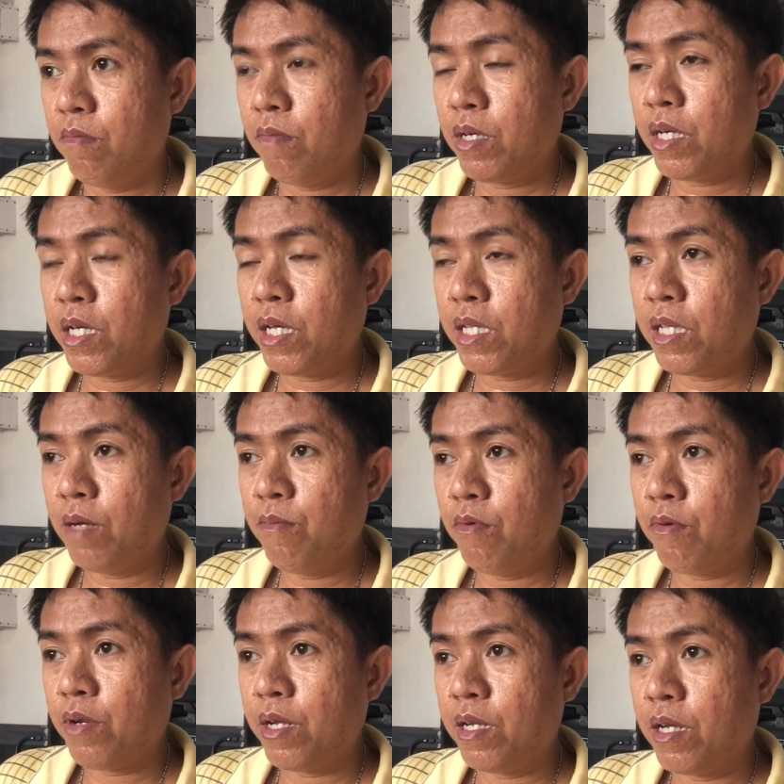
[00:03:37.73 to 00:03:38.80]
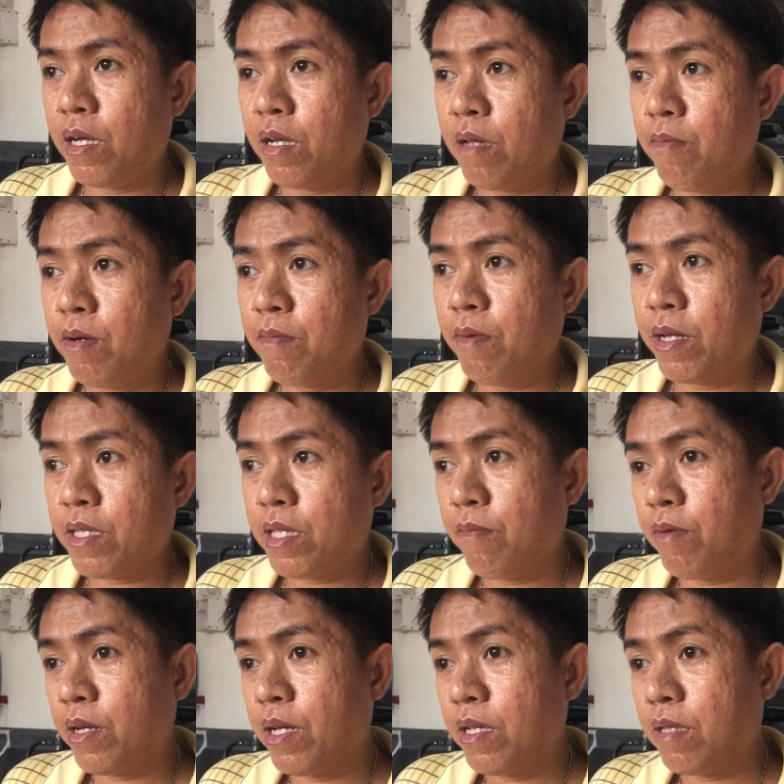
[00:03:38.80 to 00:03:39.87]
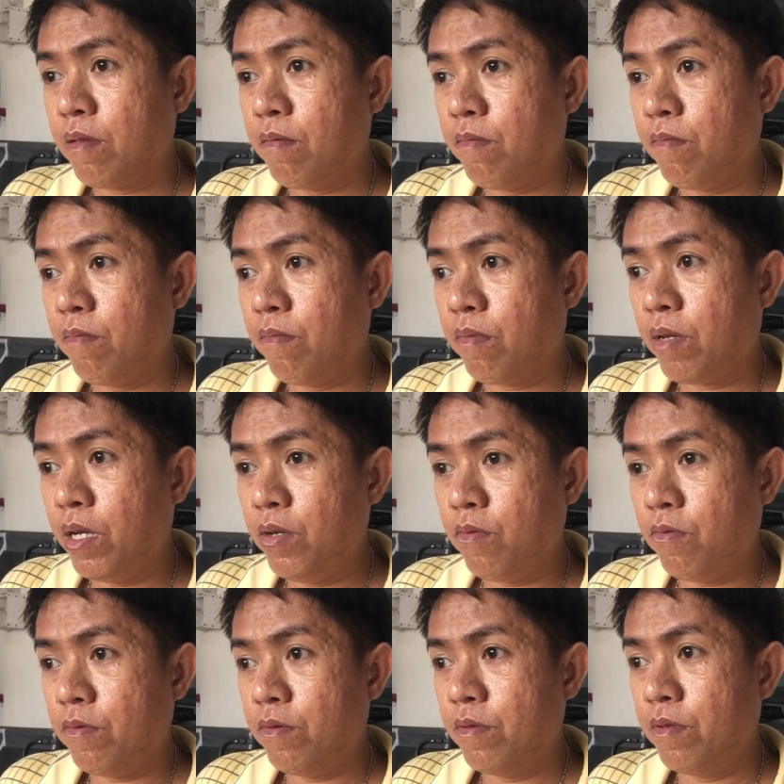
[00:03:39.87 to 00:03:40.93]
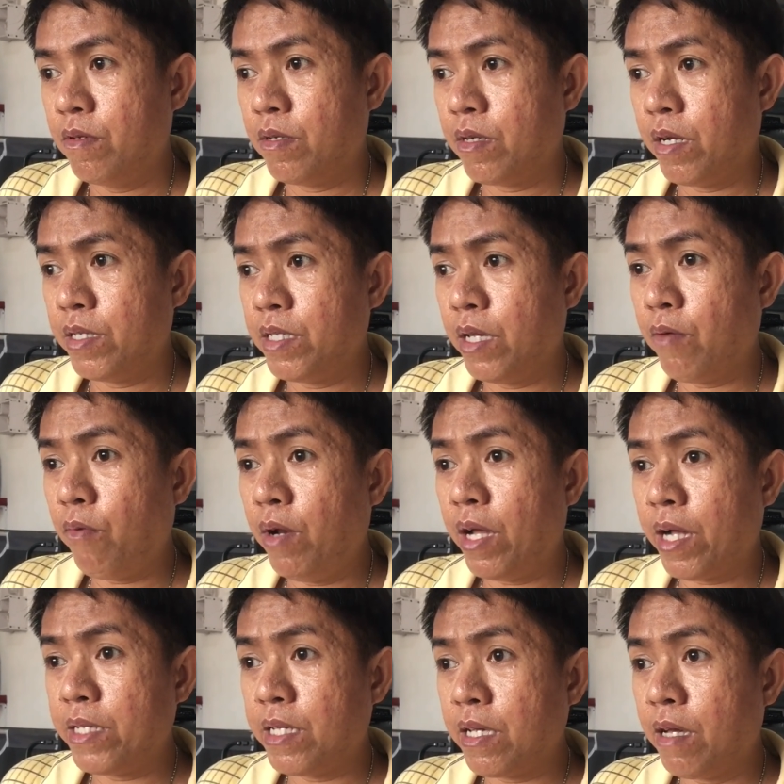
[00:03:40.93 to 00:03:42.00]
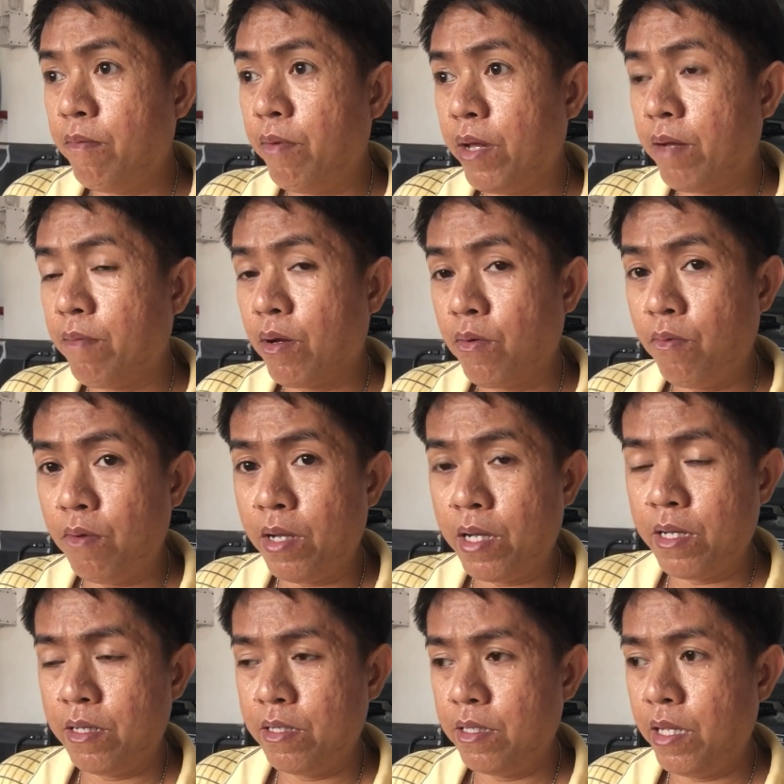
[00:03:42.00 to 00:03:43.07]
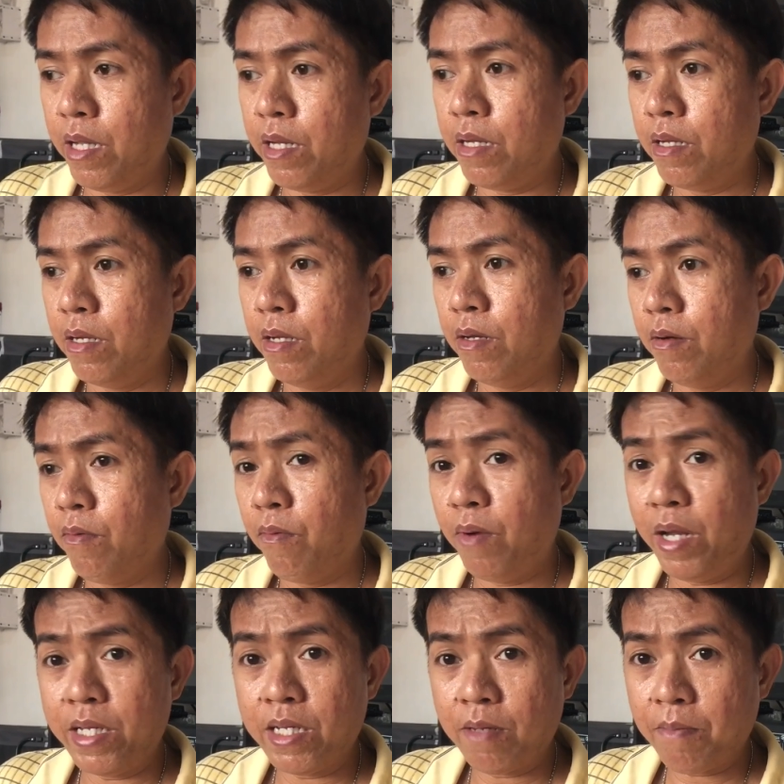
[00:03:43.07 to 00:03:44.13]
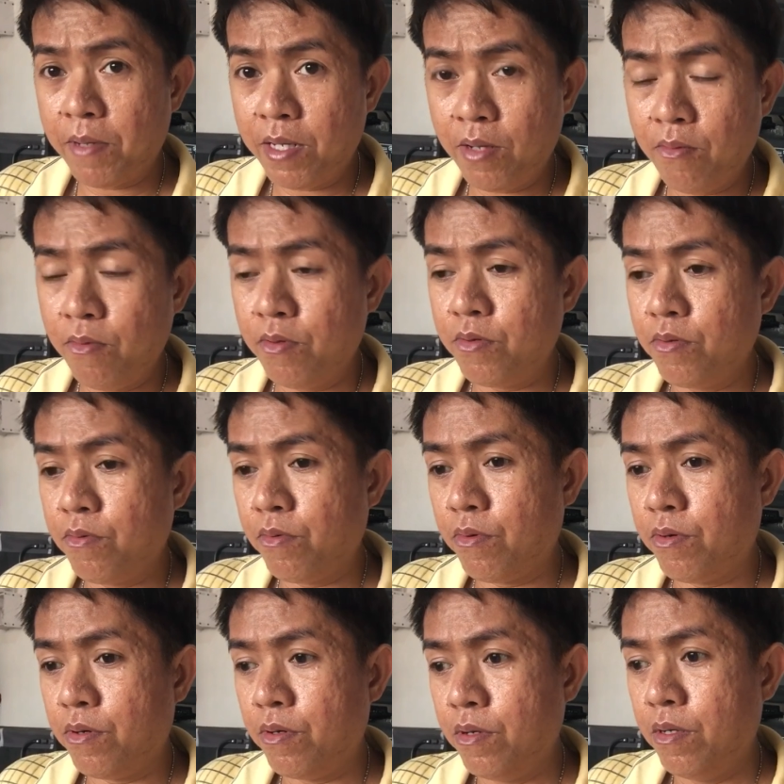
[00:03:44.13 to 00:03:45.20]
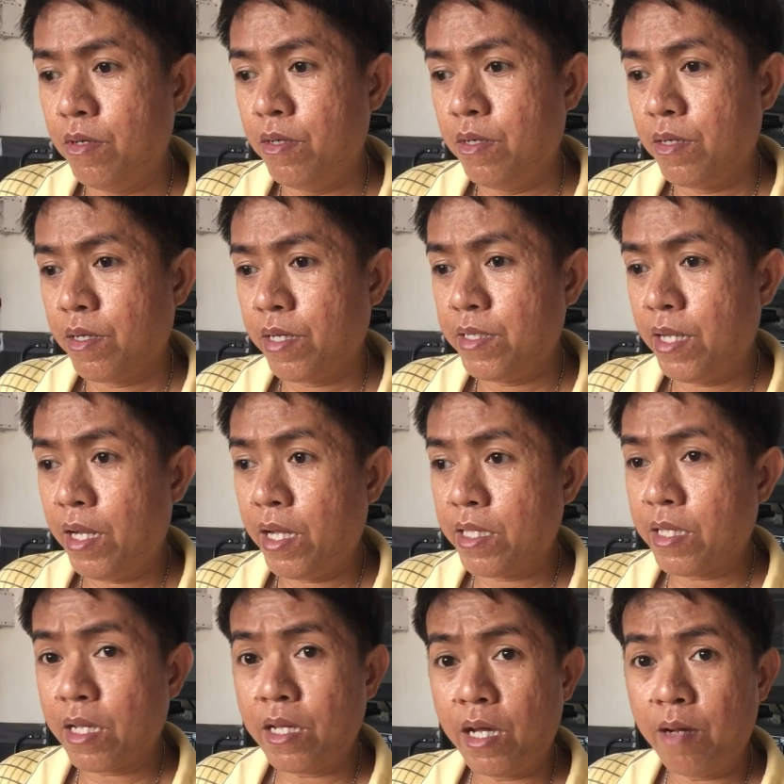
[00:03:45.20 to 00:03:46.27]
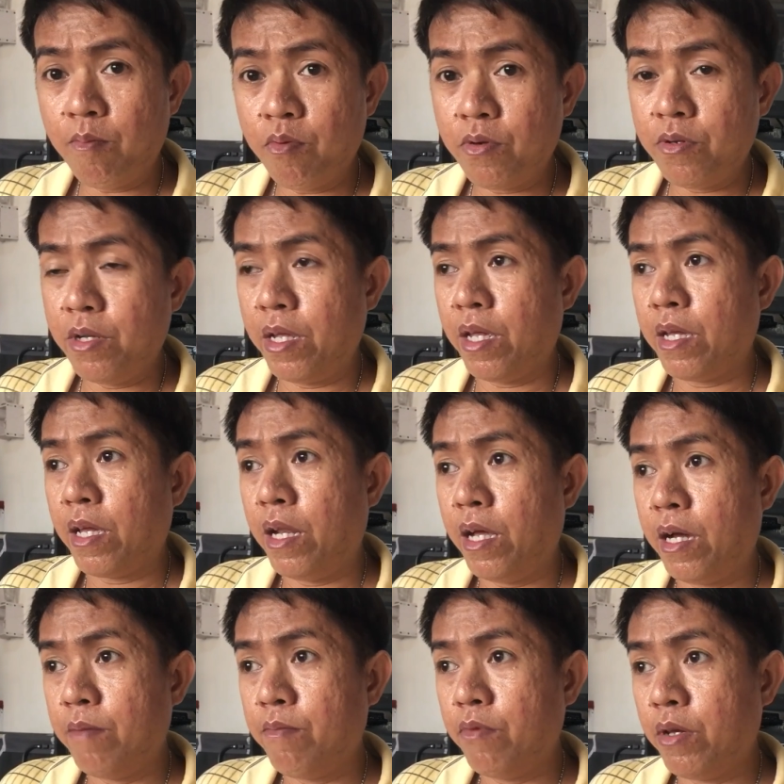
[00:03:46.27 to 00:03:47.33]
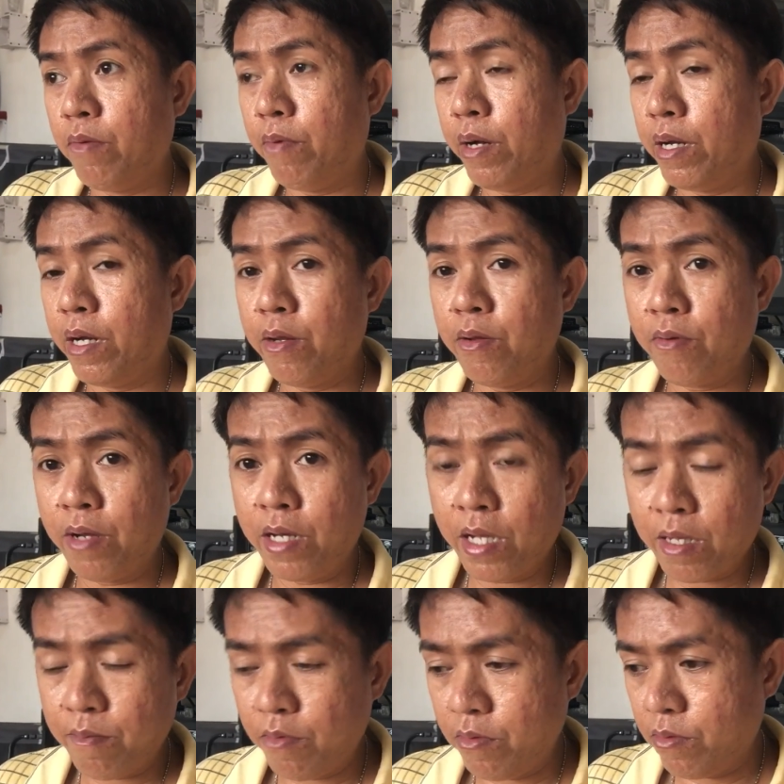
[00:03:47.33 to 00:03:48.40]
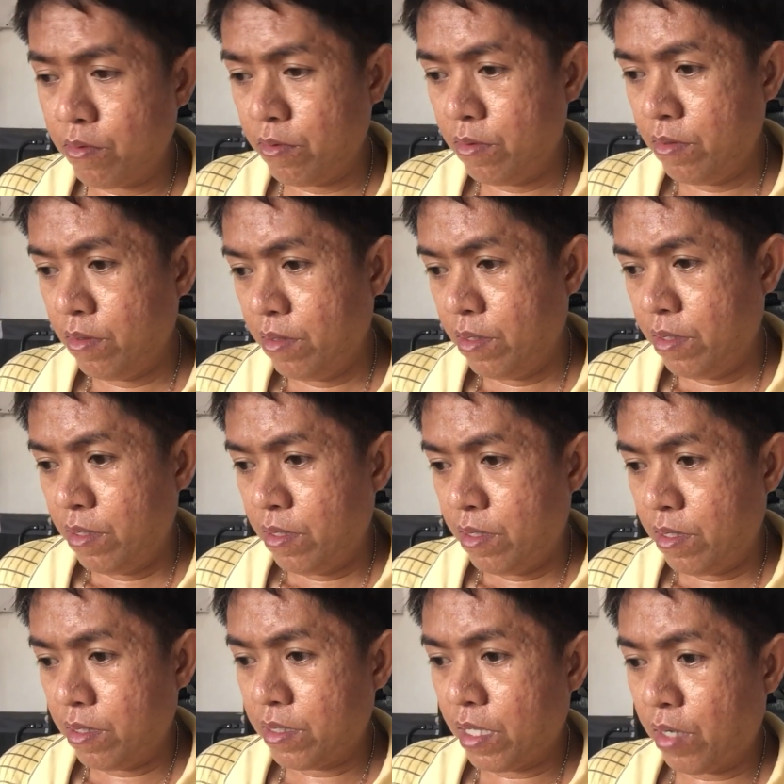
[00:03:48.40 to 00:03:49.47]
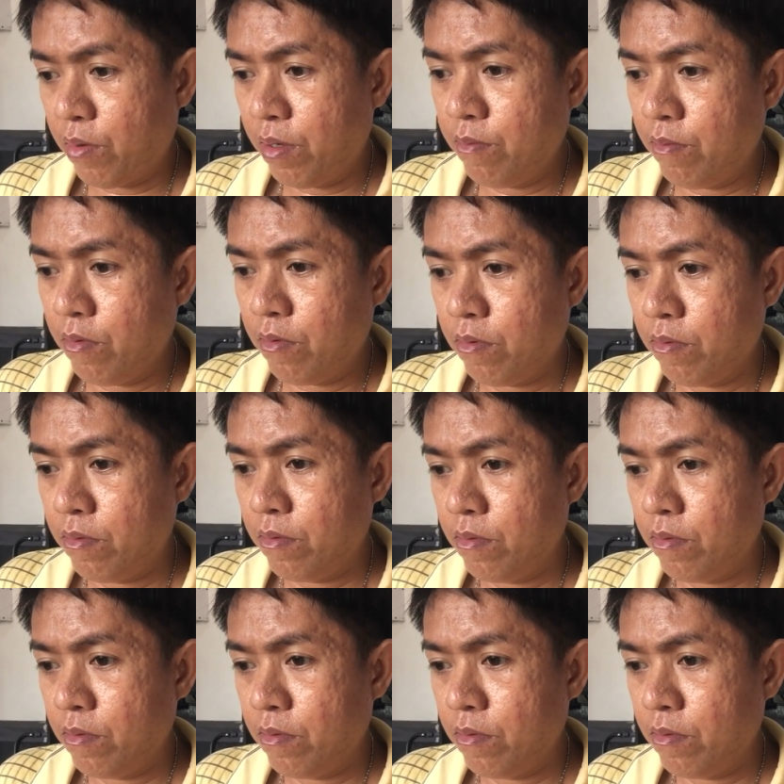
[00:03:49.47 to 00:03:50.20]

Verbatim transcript: makikita mo rin ng ibang bata bakit ganun kasi wala kasing gabay ang magulang. Then wala siyang panahon or kasi lahat nag-abroad eh. Kailangan mo iwanan yung anak mo, asawa mo